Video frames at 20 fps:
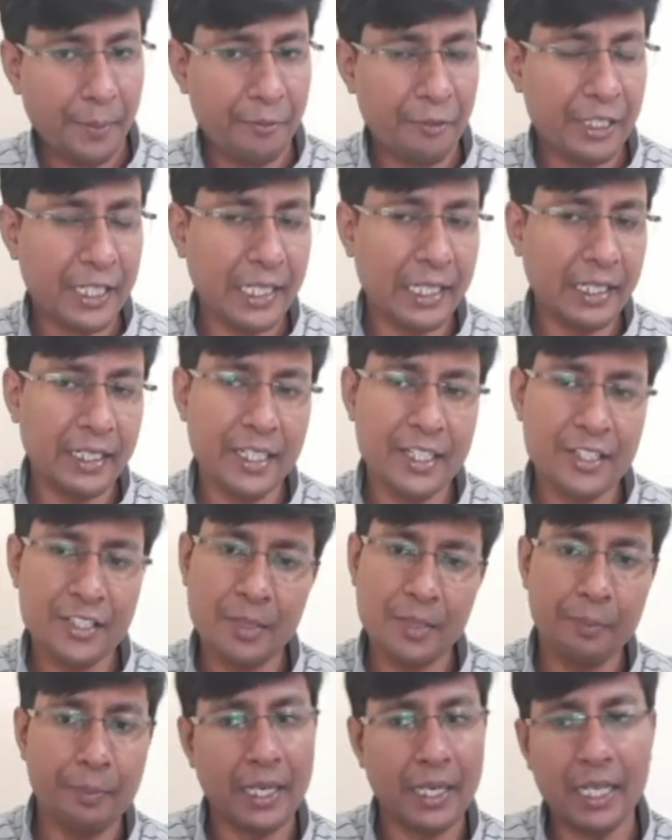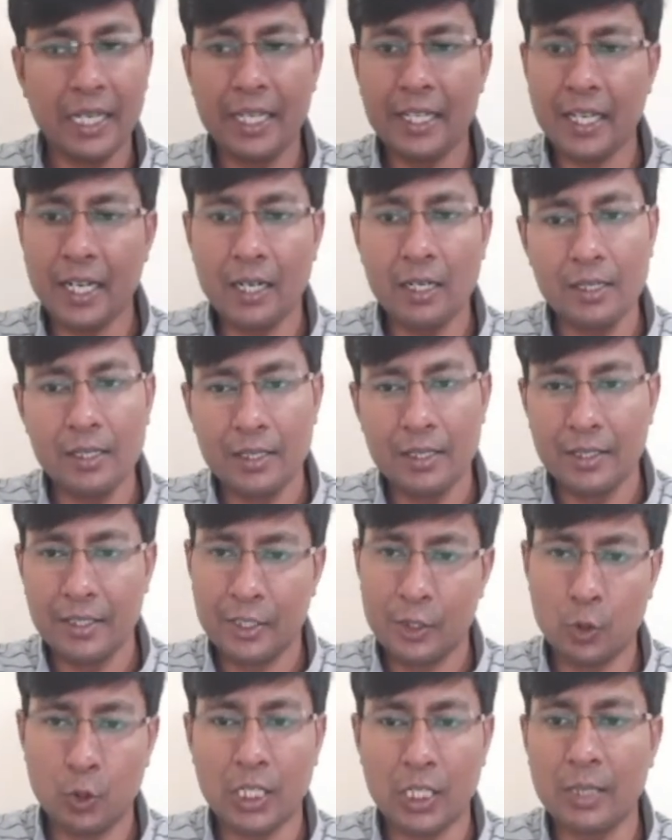विकेट लेने से पहले का
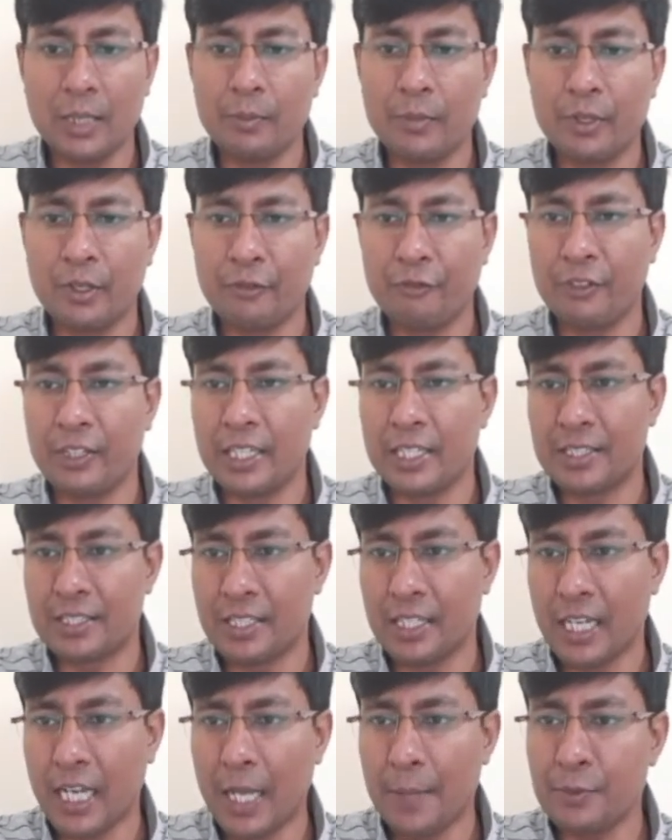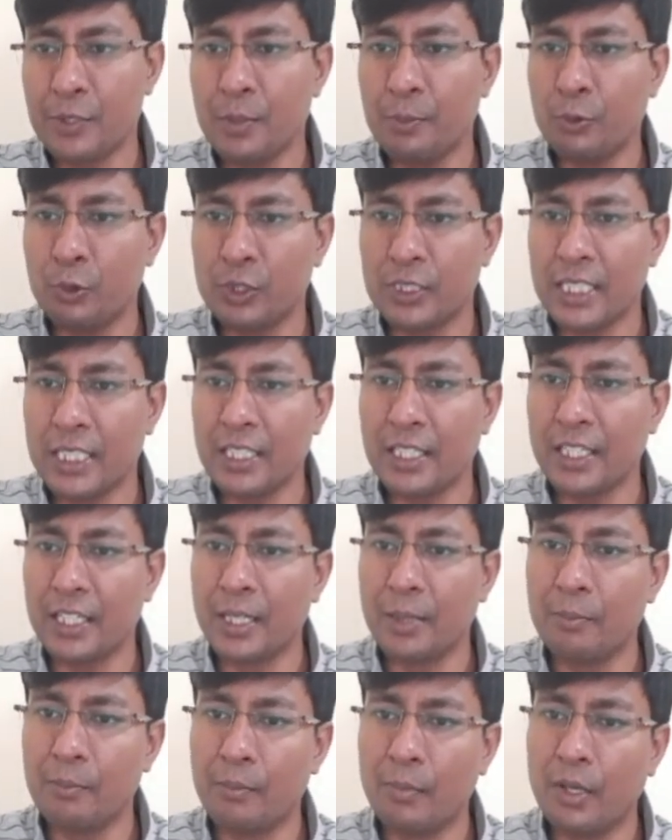टोटल नंबर ऑफ विकेट था आपसे पूछ रहा था
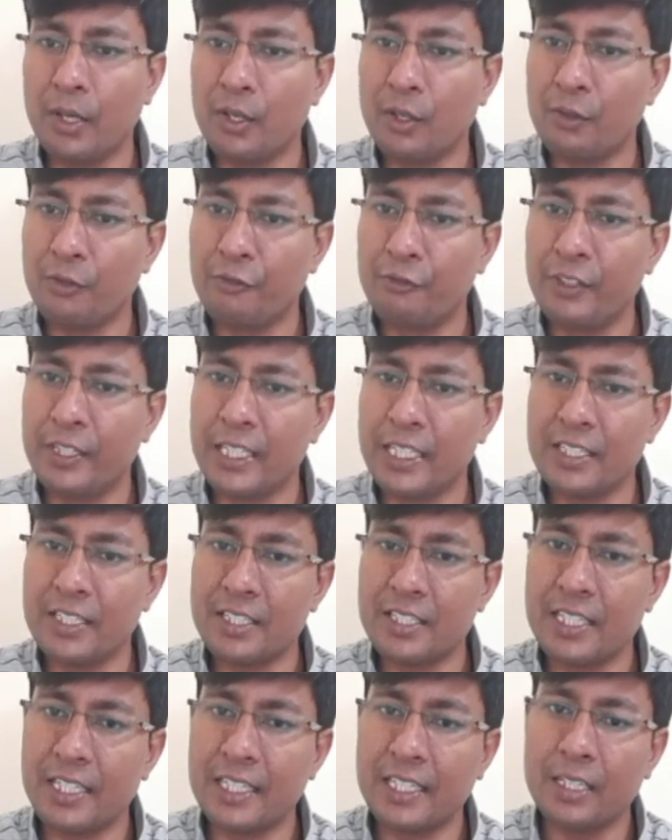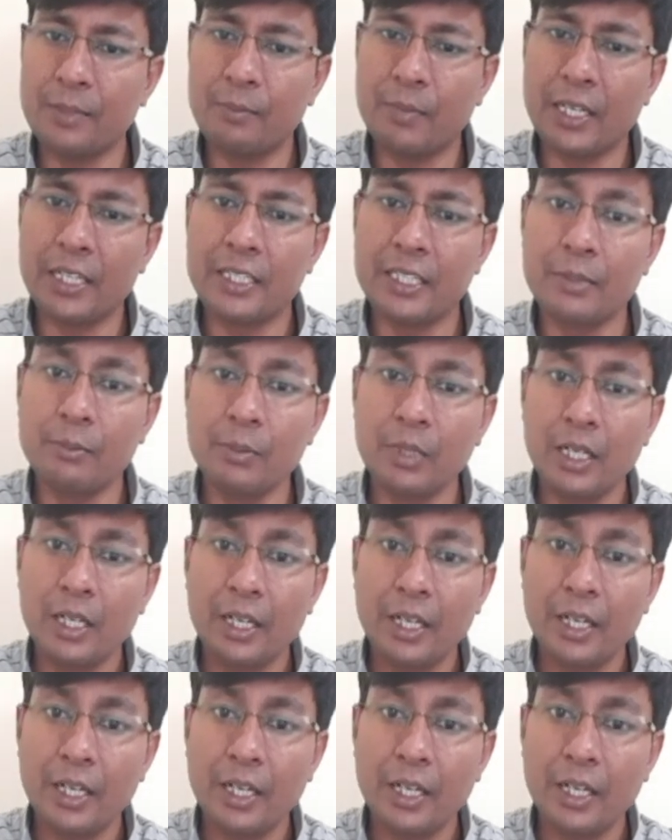नंबर ऑफ विकेट्स टेकन बाय हिम